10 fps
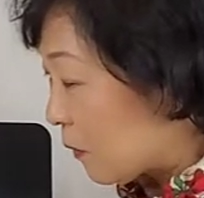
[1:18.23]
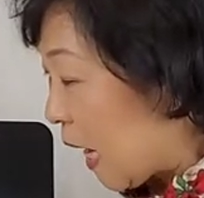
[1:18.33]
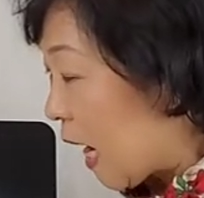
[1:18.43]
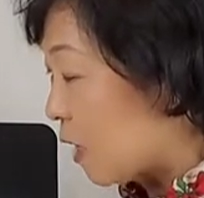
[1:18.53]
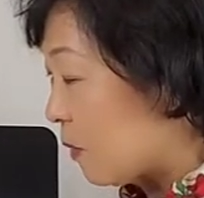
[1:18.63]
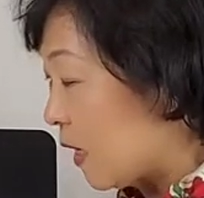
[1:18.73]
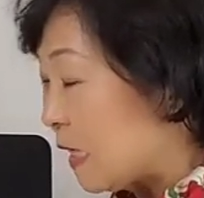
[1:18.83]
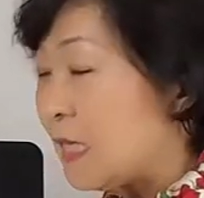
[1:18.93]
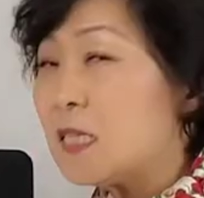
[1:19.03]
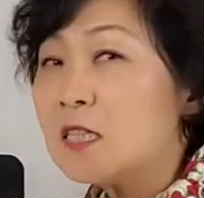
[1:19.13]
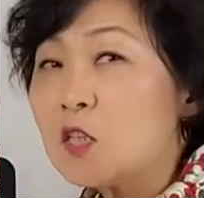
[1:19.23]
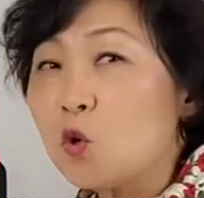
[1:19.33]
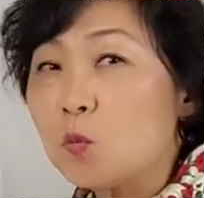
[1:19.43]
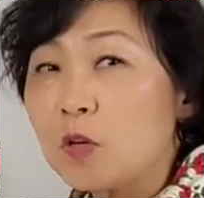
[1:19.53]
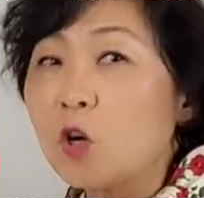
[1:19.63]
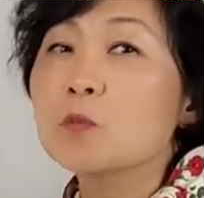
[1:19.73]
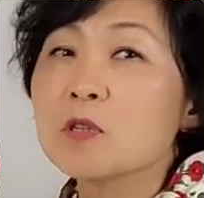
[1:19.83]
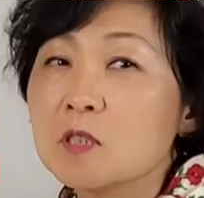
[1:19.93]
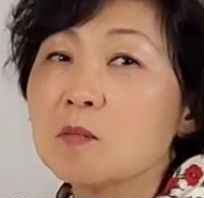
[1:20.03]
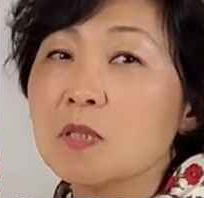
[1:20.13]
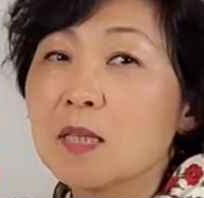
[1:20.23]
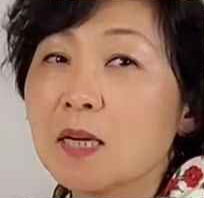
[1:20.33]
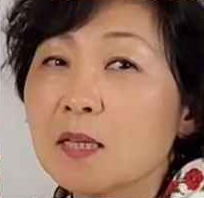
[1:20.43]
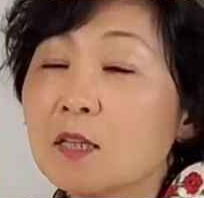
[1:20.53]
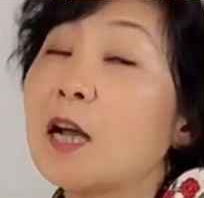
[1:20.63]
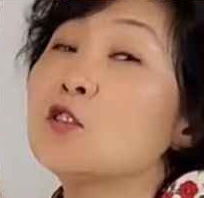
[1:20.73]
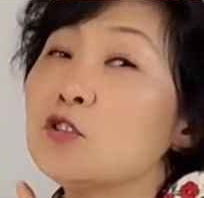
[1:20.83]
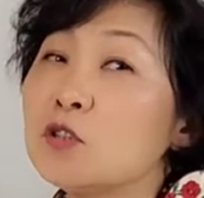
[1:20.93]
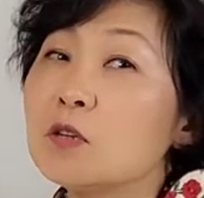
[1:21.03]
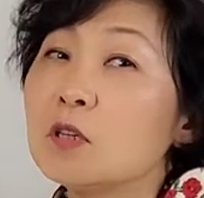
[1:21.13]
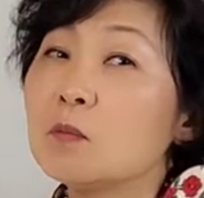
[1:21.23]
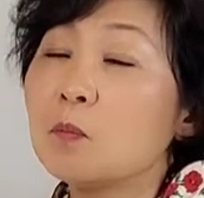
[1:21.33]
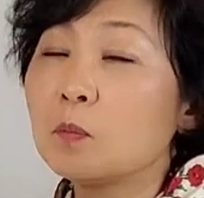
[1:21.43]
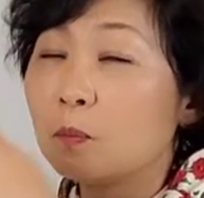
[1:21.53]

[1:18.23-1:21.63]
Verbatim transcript: 다음에 이응이 오면 없어집니다. 이거 아주 쉬워요.